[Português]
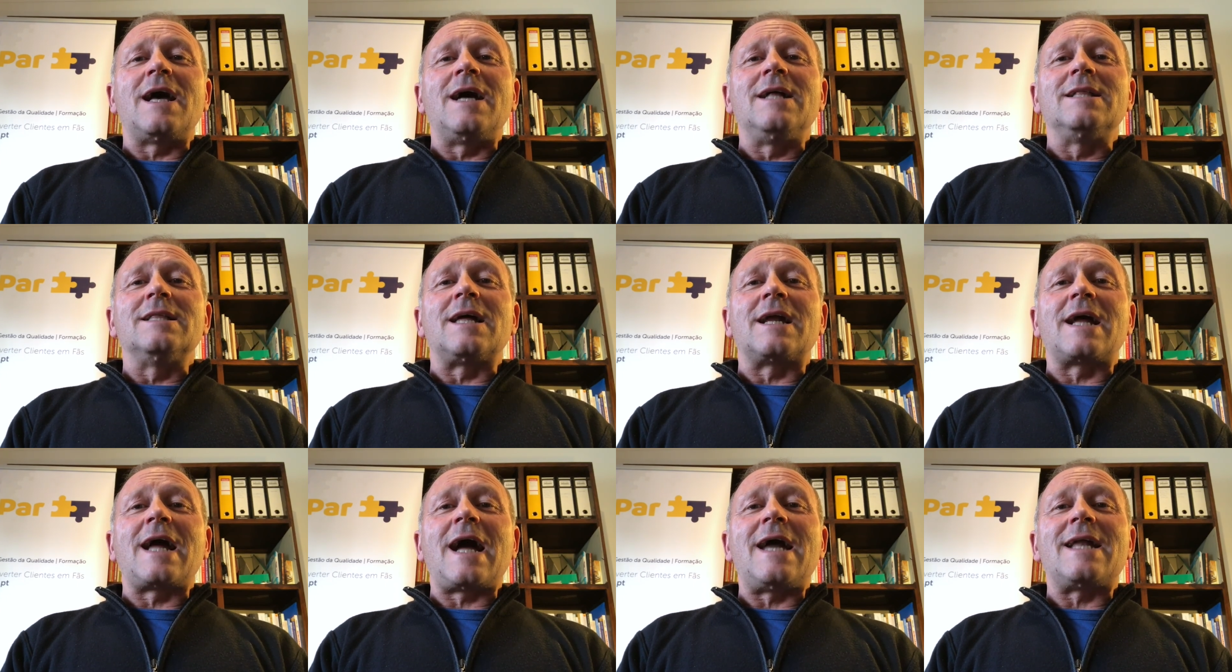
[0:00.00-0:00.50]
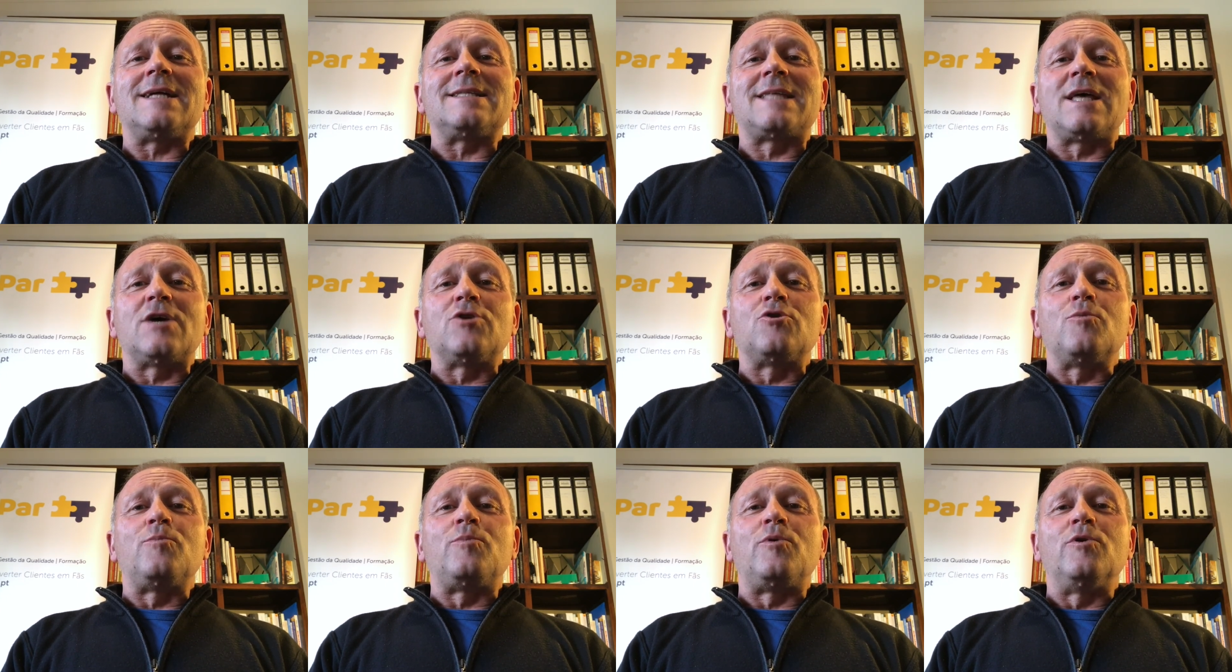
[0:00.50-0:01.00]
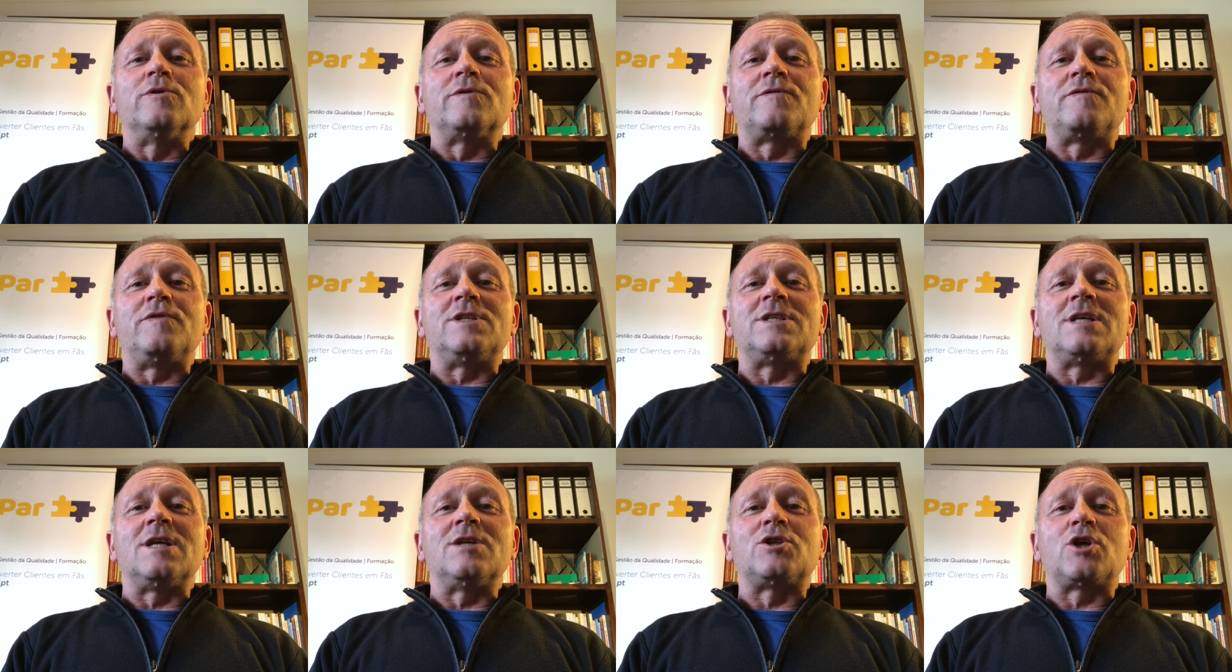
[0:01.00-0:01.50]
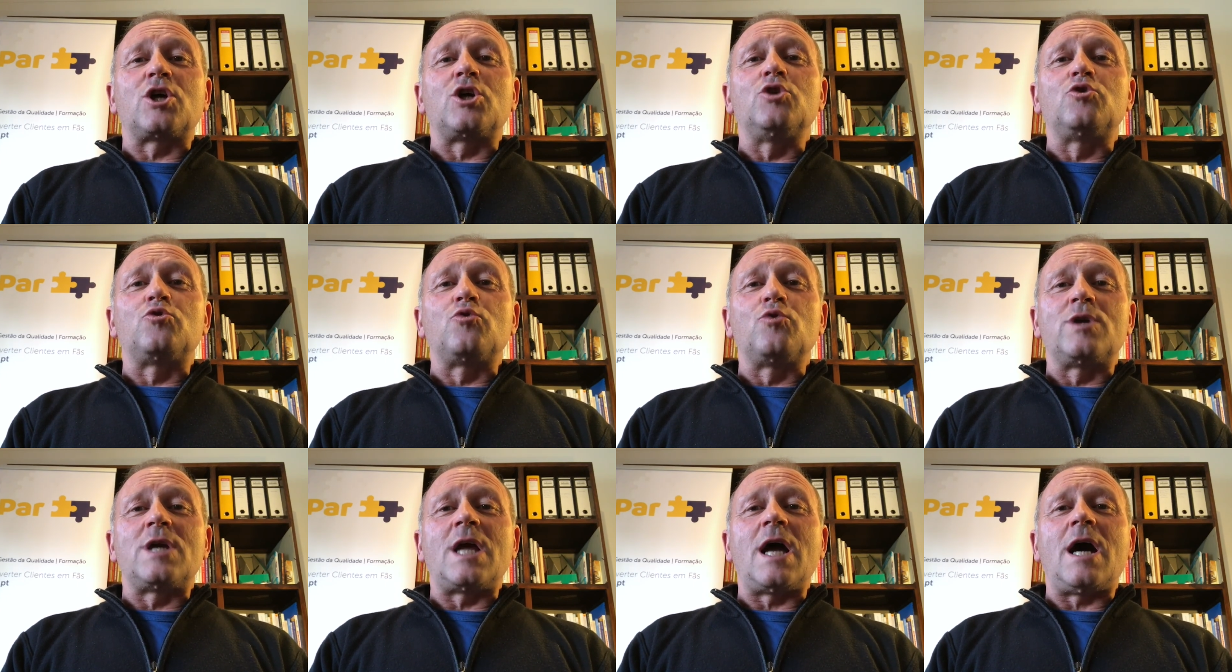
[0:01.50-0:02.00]
alargar até do ponto de vista
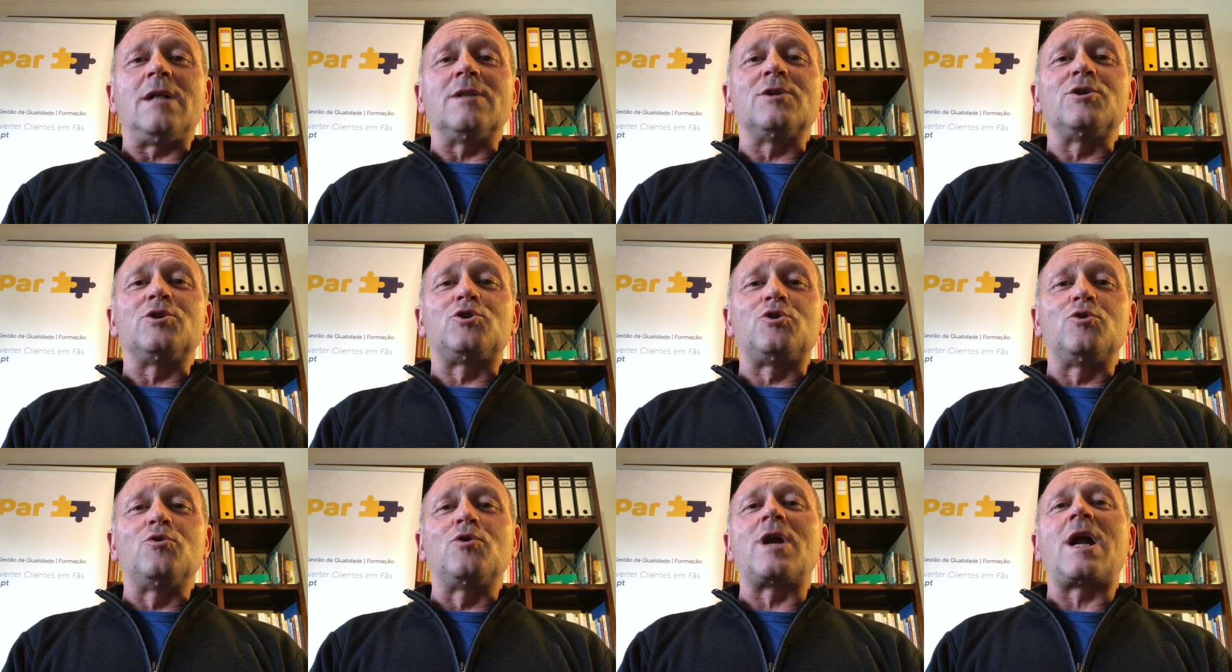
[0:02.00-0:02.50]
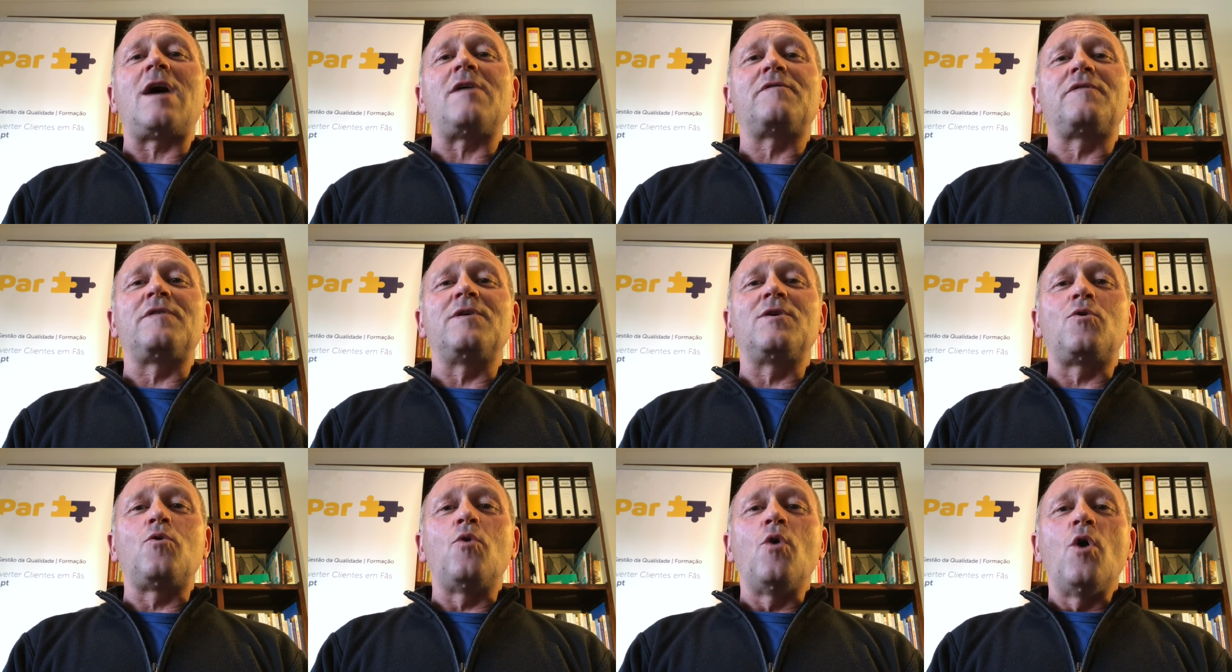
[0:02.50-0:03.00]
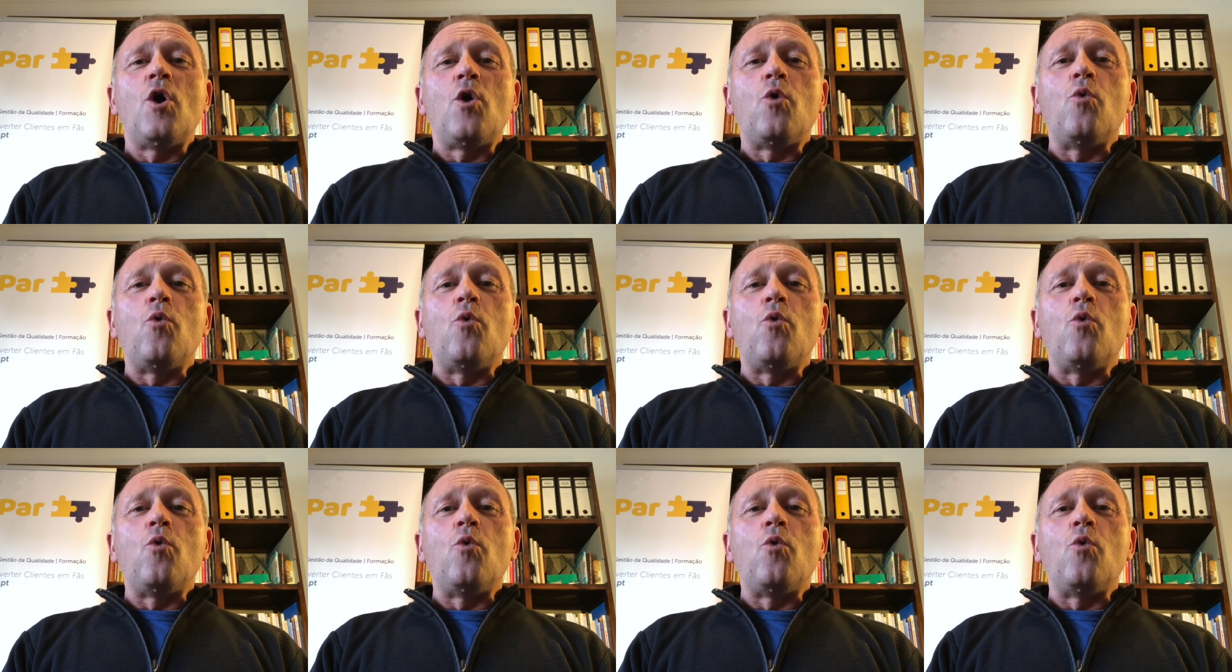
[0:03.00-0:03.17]
territorial e geográfico